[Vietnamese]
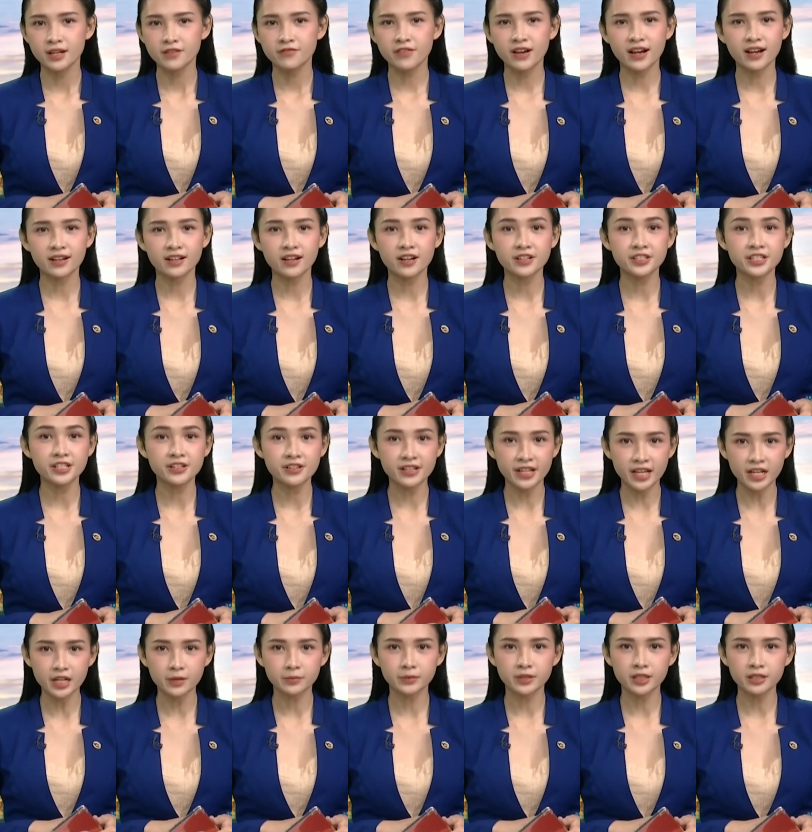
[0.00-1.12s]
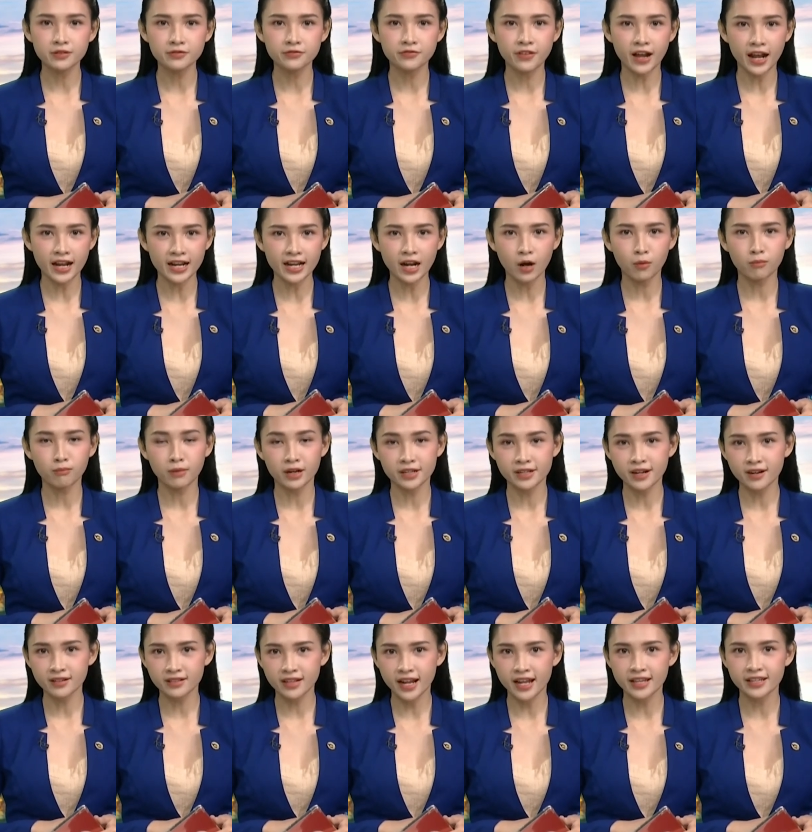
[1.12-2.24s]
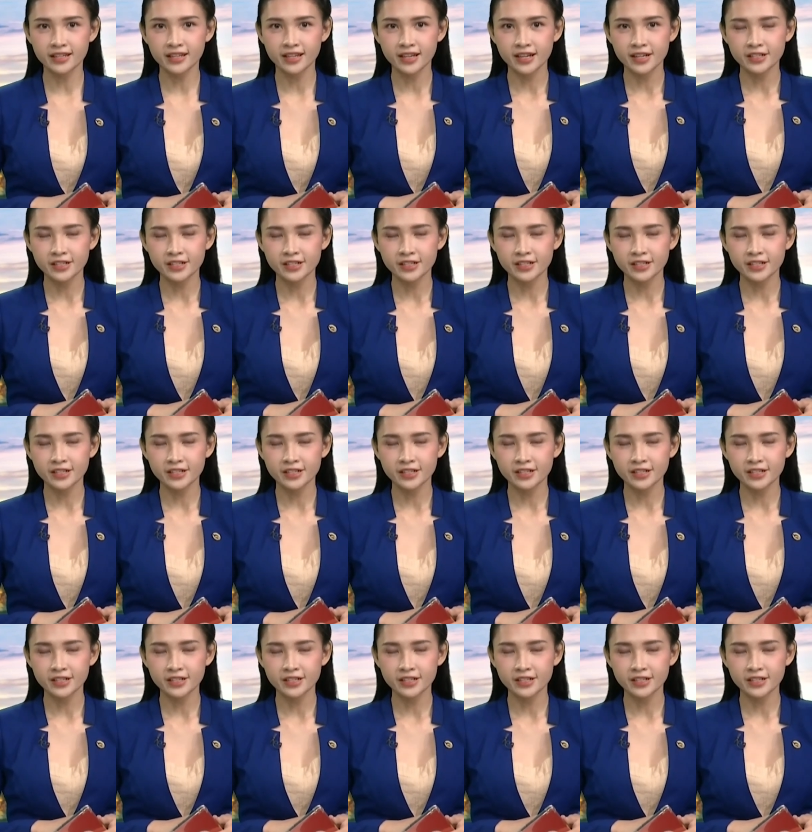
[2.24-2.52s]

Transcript: và gần như ngay lập tức phải lòng mảnh đất này,